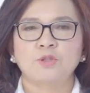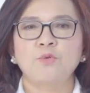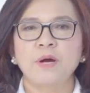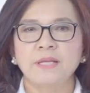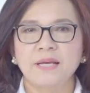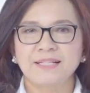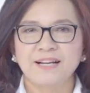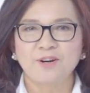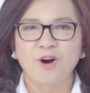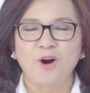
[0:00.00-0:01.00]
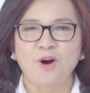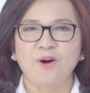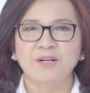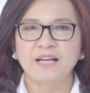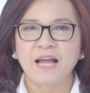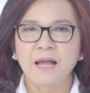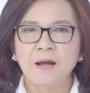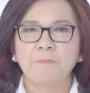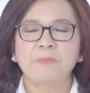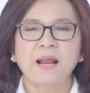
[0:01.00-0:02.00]
ช่วยในเรื่องของนะคะ
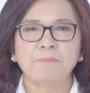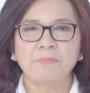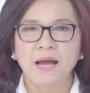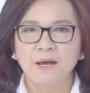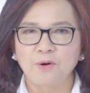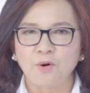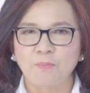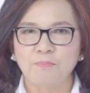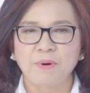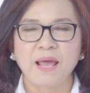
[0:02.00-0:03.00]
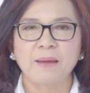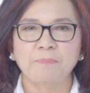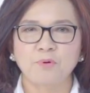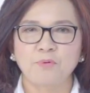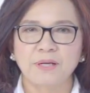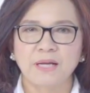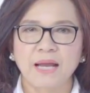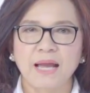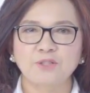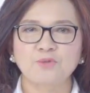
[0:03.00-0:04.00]
ปรับอารมณ์แปรปรวนนะ
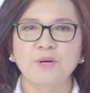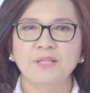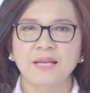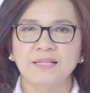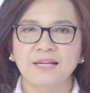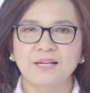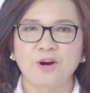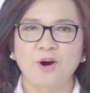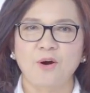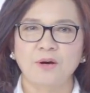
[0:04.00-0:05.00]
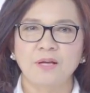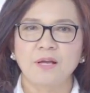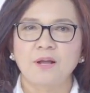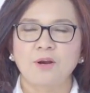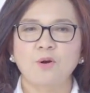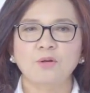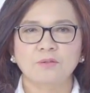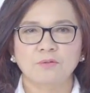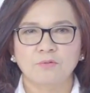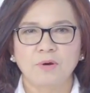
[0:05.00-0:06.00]
คะช่วยในเรื่องของลด
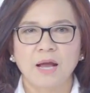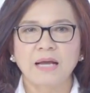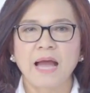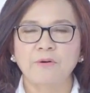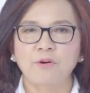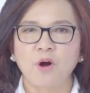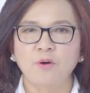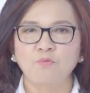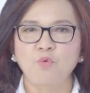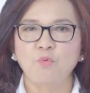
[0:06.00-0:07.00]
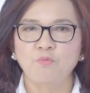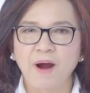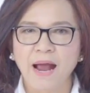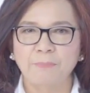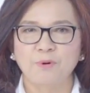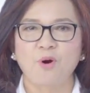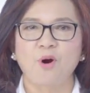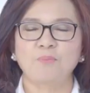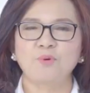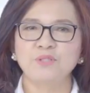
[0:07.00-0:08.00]
อาการร้อนวูบวาบขอ
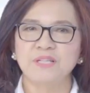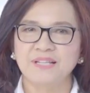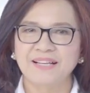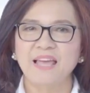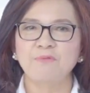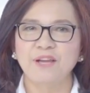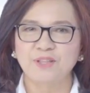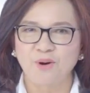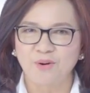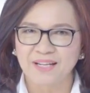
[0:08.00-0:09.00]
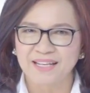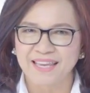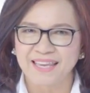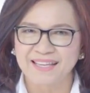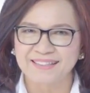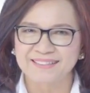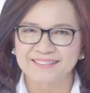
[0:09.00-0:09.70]
งผู้หญิงใกล้วัยทองนั่นเอง